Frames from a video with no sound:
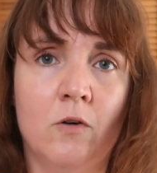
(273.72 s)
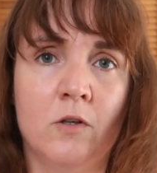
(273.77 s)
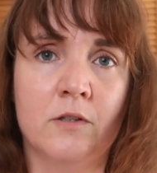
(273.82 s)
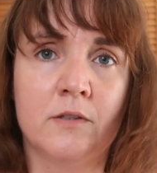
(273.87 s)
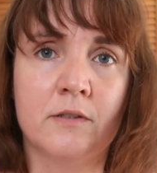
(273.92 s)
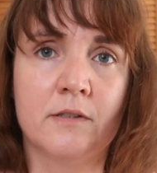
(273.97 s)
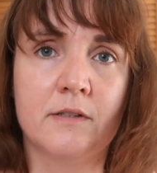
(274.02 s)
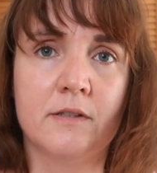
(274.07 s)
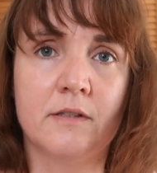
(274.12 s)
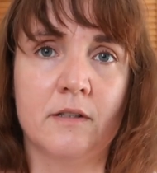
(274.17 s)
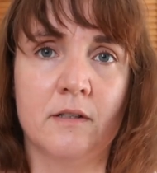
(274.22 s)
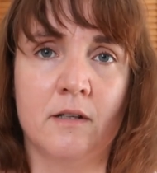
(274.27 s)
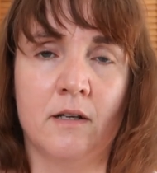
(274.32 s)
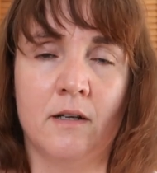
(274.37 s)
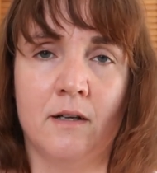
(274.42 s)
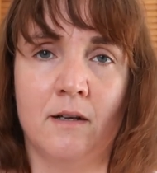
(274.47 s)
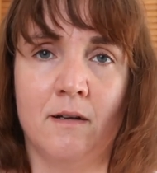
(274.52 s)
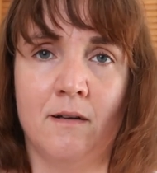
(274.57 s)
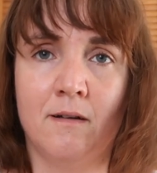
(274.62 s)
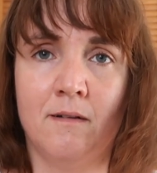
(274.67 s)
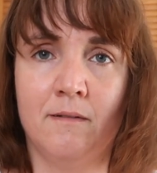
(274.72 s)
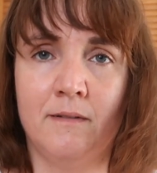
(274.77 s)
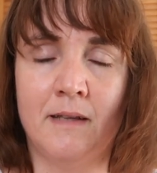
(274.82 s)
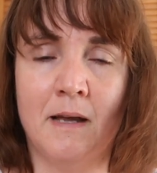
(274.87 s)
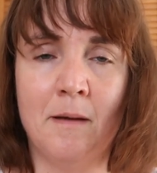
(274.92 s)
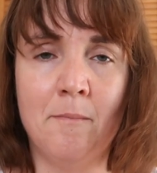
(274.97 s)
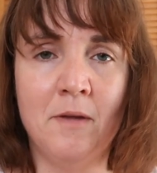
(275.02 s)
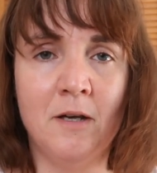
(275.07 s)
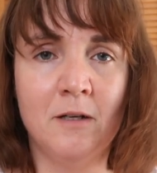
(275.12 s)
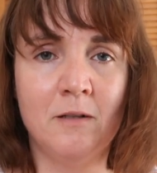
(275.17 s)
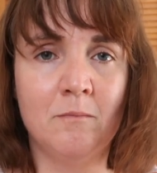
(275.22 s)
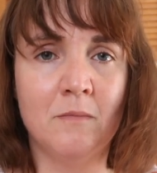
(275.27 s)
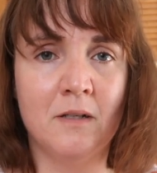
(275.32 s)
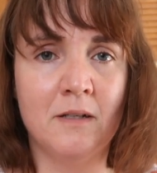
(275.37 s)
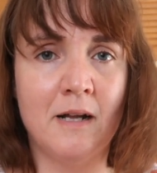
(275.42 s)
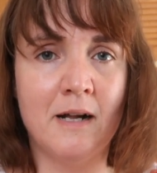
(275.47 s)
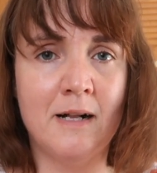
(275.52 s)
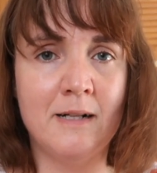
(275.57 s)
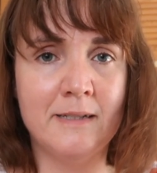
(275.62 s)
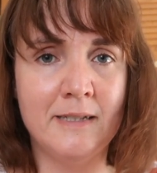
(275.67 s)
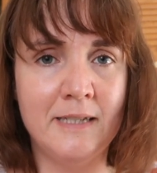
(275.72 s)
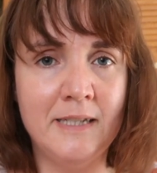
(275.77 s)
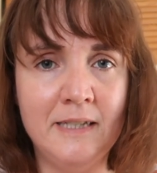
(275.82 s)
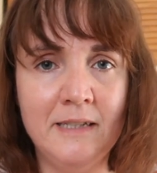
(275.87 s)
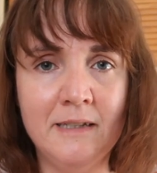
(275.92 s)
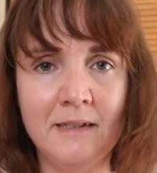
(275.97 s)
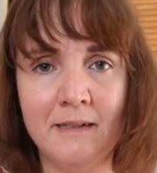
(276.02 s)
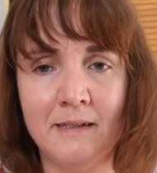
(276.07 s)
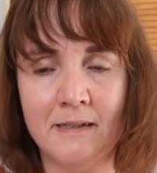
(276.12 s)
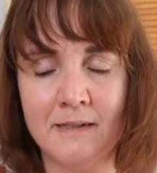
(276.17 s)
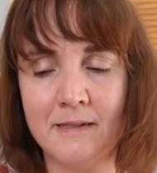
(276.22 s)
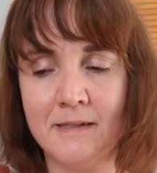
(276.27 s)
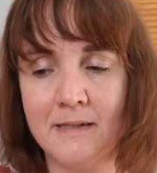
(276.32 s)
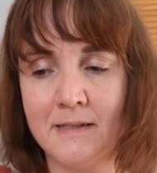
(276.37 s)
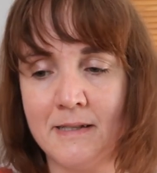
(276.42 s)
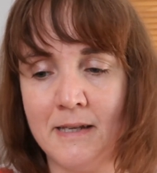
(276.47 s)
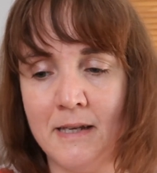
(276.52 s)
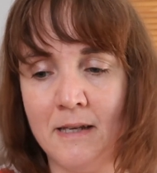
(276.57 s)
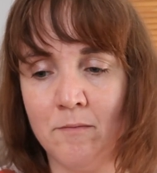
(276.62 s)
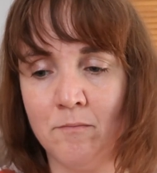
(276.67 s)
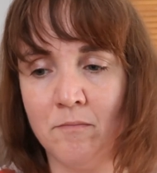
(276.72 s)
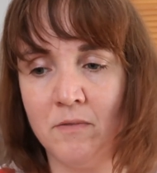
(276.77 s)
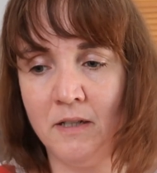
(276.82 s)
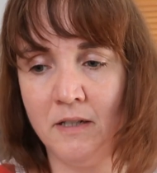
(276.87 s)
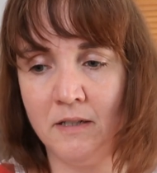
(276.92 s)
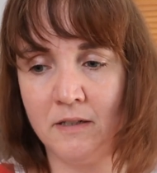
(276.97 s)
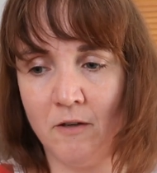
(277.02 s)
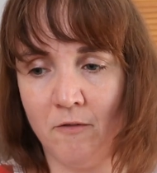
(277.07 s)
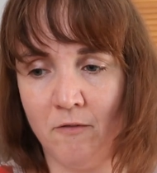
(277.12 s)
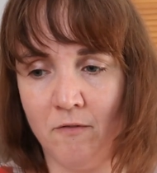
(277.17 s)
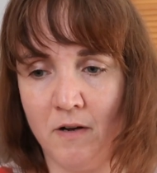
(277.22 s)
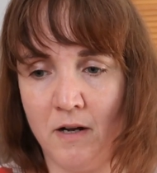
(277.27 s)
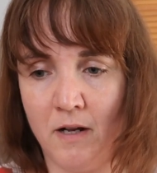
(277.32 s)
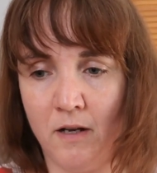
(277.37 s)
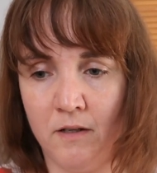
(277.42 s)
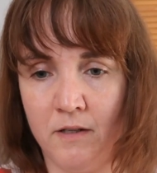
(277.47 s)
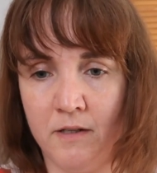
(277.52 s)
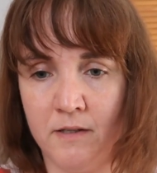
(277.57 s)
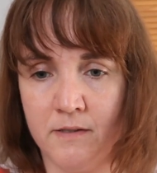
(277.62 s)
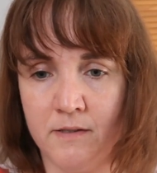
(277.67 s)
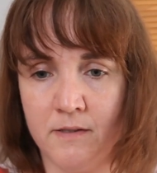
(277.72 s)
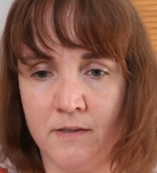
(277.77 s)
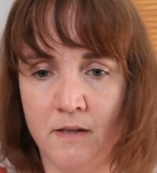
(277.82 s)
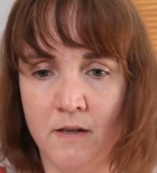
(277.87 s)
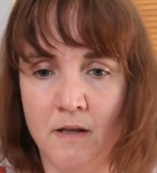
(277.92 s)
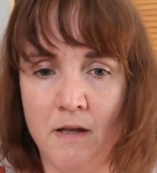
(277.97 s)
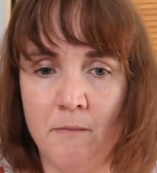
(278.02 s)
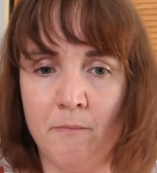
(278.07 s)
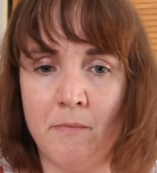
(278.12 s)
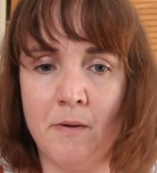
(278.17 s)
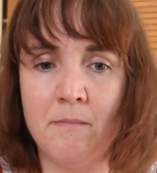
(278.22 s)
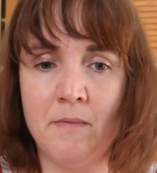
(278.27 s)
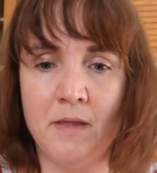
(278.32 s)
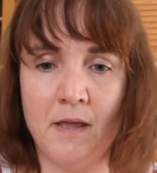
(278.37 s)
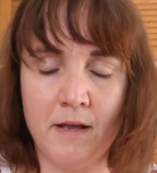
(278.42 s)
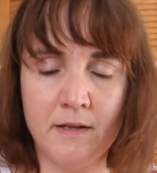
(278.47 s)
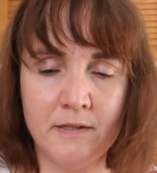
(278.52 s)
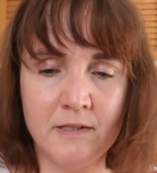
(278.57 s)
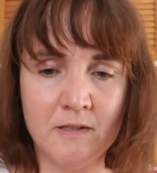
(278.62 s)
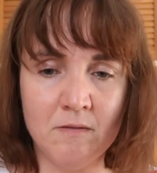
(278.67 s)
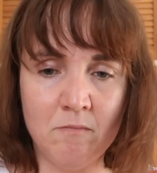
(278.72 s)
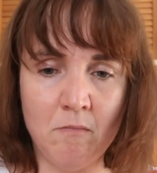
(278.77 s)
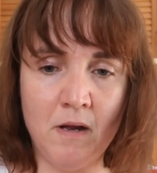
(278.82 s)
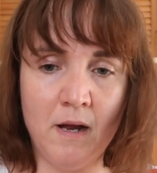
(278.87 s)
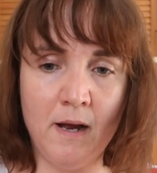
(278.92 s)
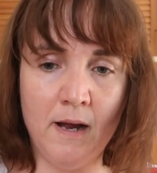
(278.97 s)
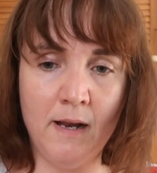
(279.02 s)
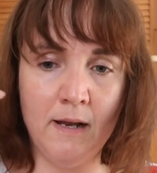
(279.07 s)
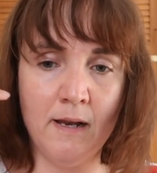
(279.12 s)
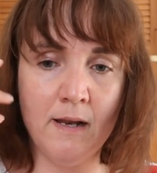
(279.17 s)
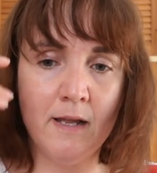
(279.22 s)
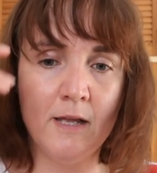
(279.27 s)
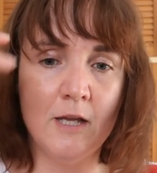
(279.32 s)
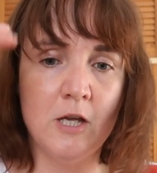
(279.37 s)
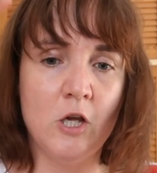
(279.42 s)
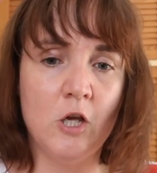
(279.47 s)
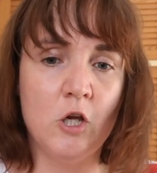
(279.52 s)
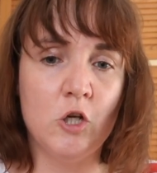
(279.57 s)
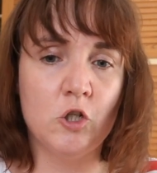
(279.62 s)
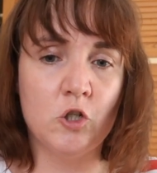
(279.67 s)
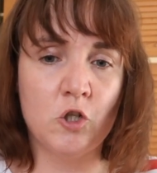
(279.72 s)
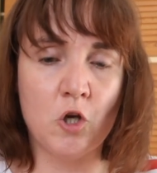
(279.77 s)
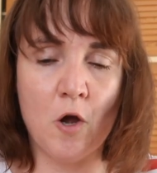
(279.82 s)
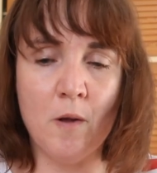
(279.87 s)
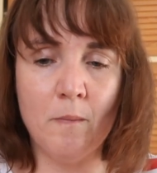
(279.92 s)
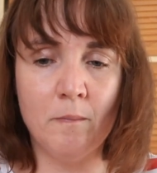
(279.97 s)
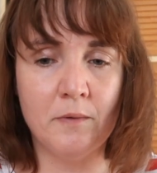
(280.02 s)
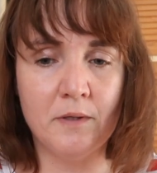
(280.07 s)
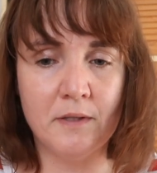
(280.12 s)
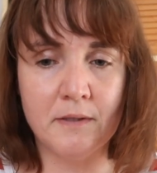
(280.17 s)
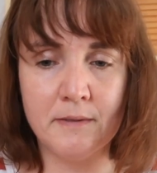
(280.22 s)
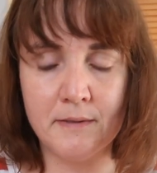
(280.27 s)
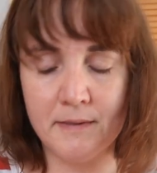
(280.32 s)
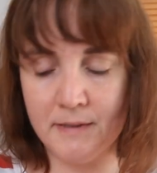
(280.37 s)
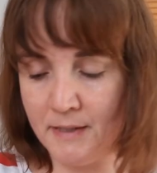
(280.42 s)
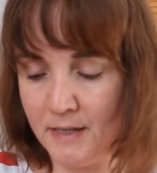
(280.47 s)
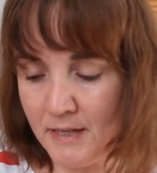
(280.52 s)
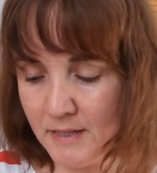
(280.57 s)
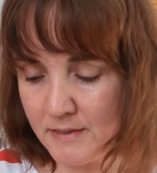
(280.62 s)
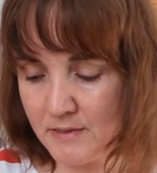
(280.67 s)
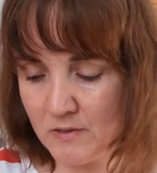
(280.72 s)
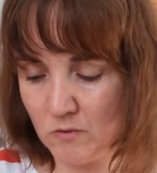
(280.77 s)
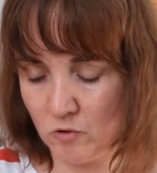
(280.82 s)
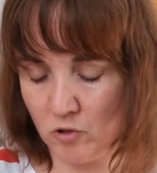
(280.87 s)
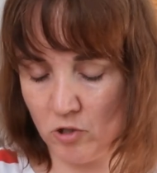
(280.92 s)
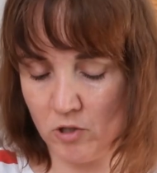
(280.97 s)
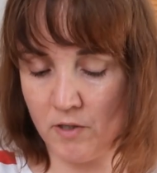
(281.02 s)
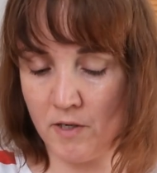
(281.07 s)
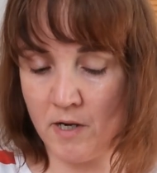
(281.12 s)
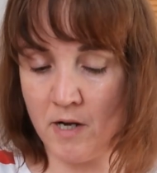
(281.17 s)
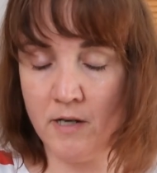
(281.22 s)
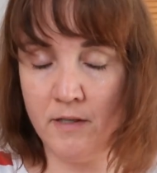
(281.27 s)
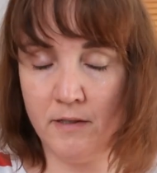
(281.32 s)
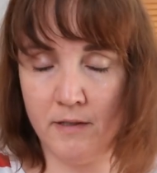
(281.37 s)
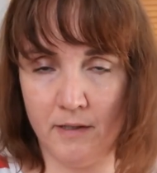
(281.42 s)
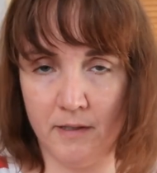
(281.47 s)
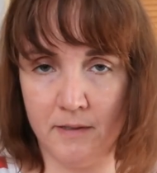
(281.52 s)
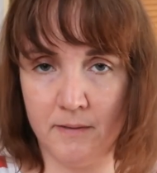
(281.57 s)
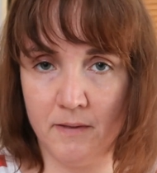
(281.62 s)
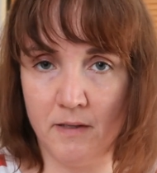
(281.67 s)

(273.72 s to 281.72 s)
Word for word: Und äh, da merkt man halt hier, dass es eben nicht der Fall ist. Beim ersten Mal schäumt es nicht so stark.